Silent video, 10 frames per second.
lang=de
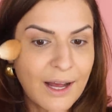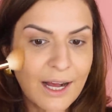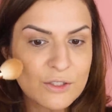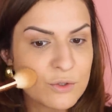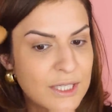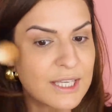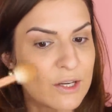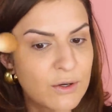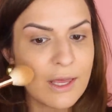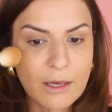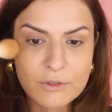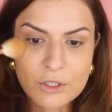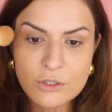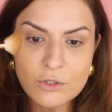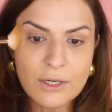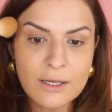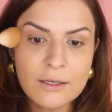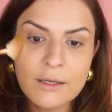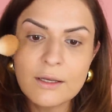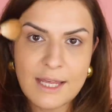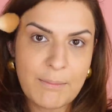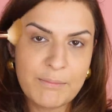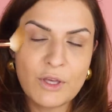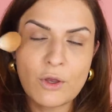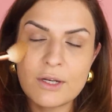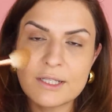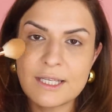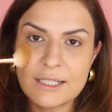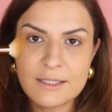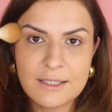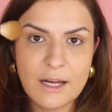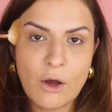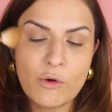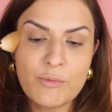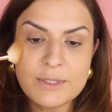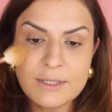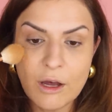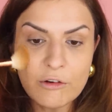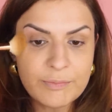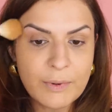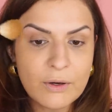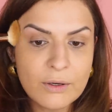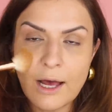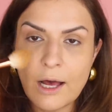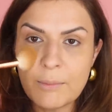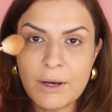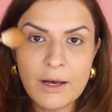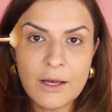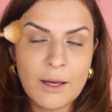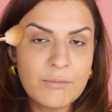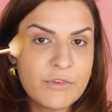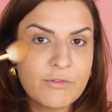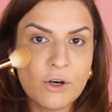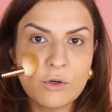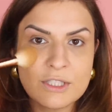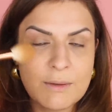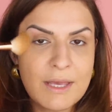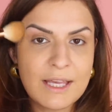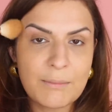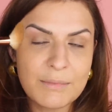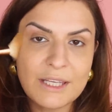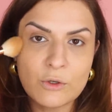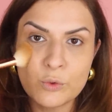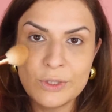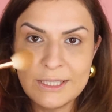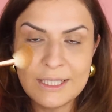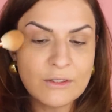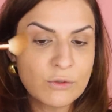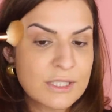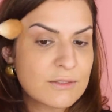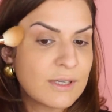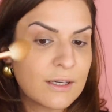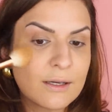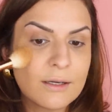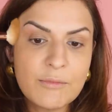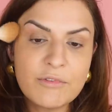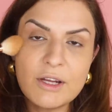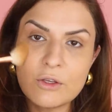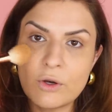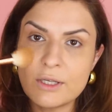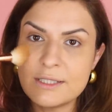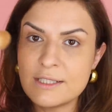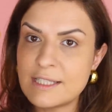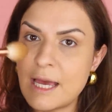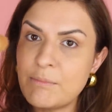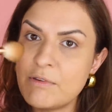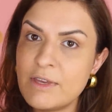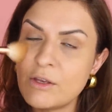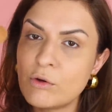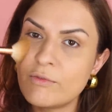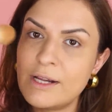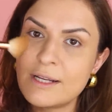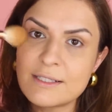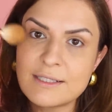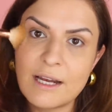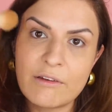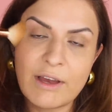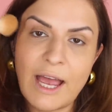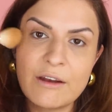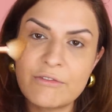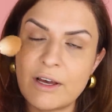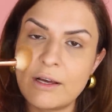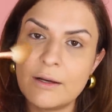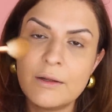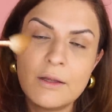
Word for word: also nicht hin und her wischen, sondern tabben. Ihr könnt das Ganze dann auch ein bisschen aufbauen, aber ähm, wir wollen unser Make-up nicht ruinieren und deswegen empfehle ich euch diese Tab-Bewegung, weil es ist dann einfach einfacher